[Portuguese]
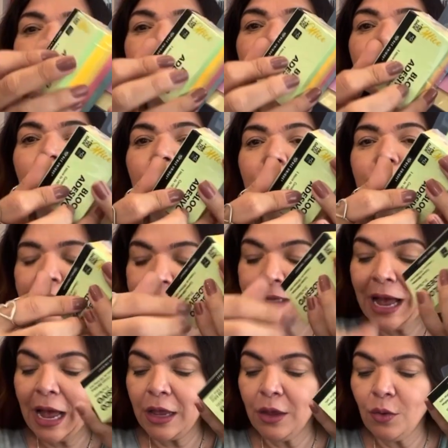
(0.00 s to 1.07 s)
gente. Quando eu
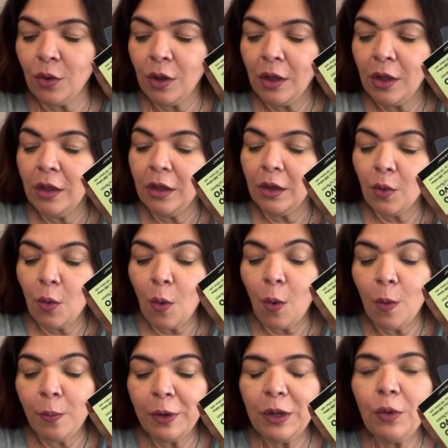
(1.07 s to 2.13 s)
saio, eu
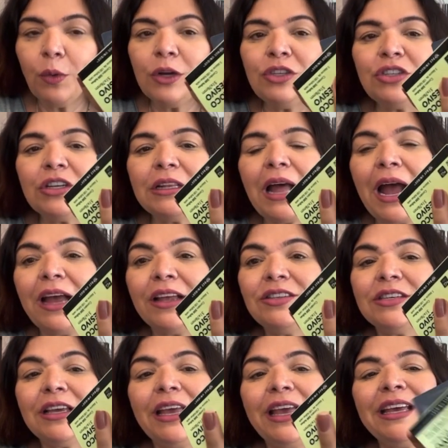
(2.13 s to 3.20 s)
compro em
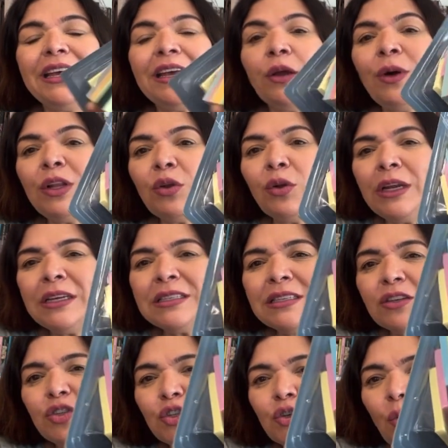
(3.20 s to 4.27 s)
quantidade. E eu adorei
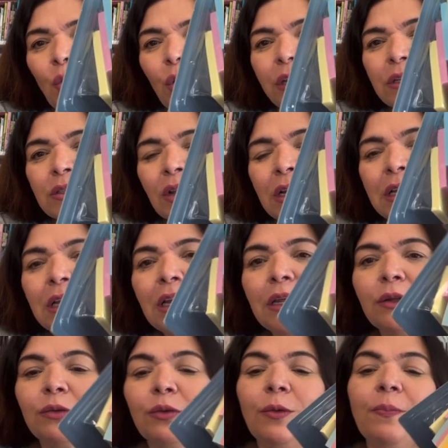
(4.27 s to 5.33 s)
essas cores, olha que
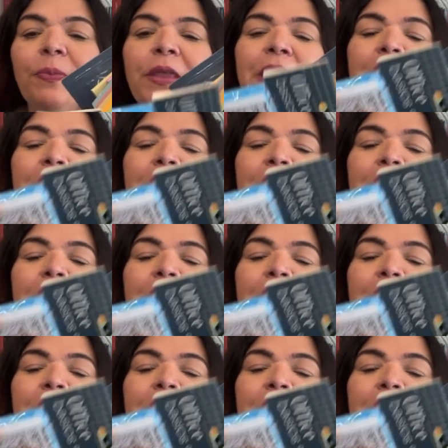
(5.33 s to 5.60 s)
lindo.